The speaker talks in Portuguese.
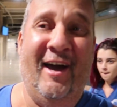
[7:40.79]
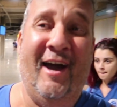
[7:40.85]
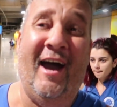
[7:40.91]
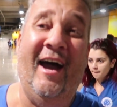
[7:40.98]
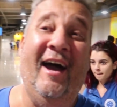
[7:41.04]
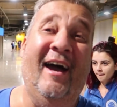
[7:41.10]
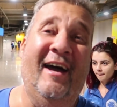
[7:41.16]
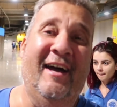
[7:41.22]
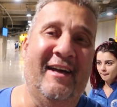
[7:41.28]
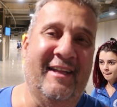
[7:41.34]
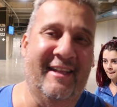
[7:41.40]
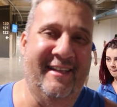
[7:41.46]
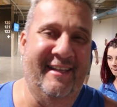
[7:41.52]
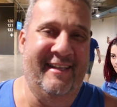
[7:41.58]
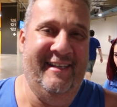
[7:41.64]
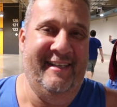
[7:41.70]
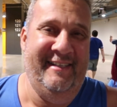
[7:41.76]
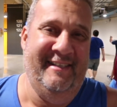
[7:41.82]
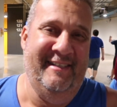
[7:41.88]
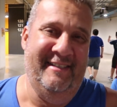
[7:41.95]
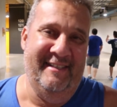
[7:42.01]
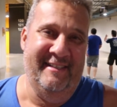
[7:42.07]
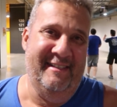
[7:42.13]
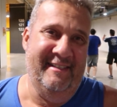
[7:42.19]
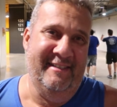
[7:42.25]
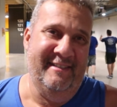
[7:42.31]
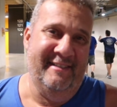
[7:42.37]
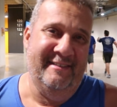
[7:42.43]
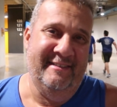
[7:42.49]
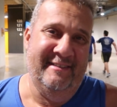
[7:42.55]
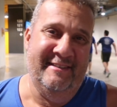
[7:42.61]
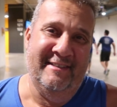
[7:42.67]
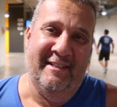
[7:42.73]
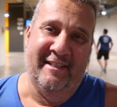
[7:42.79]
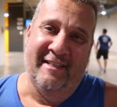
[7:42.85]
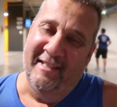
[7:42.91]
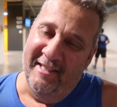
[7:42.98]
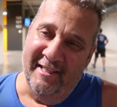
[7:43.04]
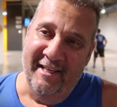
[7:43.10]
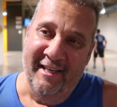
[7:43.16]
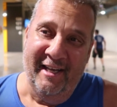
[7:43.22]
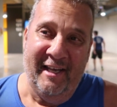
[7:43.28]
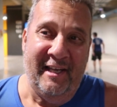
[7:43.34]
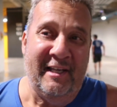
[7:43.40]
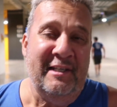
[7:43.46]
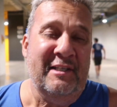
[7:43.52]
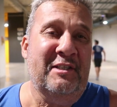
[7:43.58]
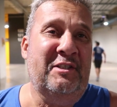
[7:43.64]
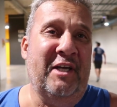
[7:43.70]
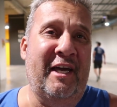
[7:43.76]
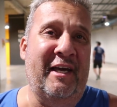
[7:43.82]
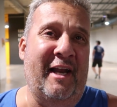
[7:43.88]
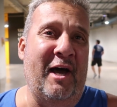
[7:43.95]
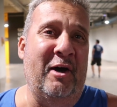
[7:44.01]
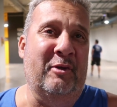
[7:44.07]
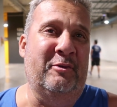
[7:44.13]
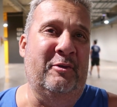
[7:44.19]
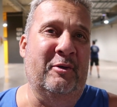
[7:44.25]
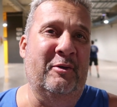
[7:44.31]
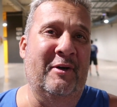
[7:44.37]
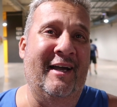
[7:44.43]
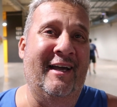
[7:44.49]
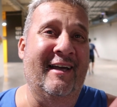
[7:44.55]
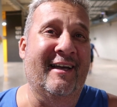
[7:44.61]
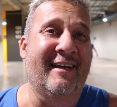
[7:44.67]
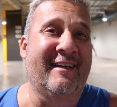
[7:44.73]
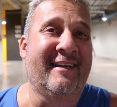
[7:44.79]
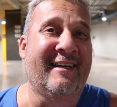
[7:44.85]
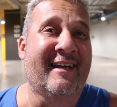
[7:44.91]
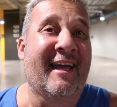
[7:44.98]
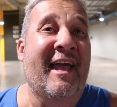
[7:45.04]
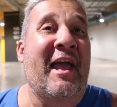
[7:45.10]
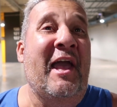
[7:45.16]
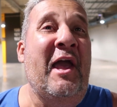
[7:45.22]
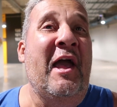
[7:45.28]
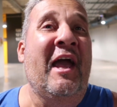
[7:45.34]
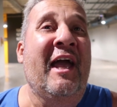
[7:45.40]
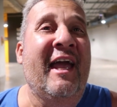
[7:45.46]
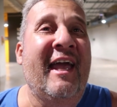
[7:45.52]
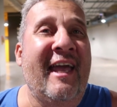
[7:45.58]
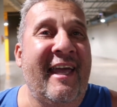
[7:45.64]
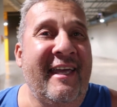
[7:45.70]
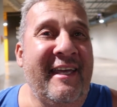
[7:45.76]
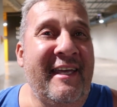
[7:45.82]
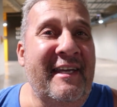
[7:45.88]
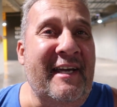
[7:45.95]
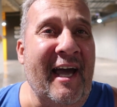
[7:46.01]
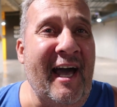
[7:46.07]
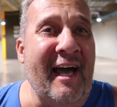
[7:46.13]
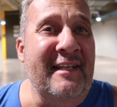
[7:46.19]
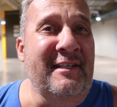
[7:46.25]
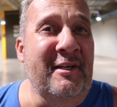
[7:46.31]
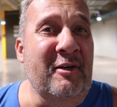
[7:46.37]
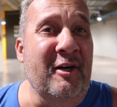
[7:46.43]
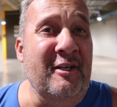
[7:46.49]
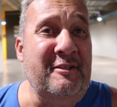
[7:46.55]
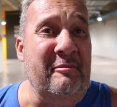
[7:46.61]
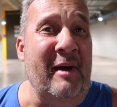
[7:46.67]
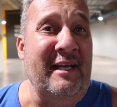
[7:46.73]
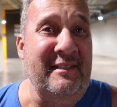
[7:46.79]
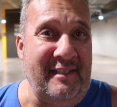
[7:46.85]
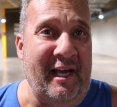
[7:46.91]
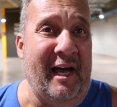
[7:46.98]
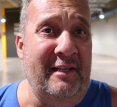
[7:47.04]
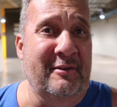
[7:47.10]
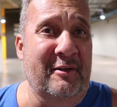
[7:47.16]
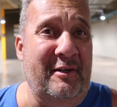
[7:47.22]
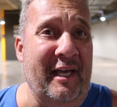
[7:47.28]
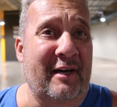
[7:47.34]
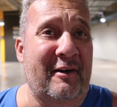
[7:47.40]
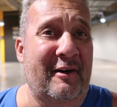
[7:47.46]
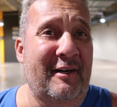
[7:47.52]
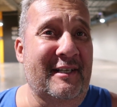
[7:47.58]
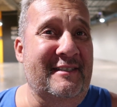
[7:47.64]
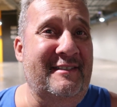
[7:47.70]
Ah. Qual o seu nome, senhor? Geraldo. O que, é que você faz aqui na torcida do Cruzeiro, senhor? Tem carne e osso, mais carne do que eu.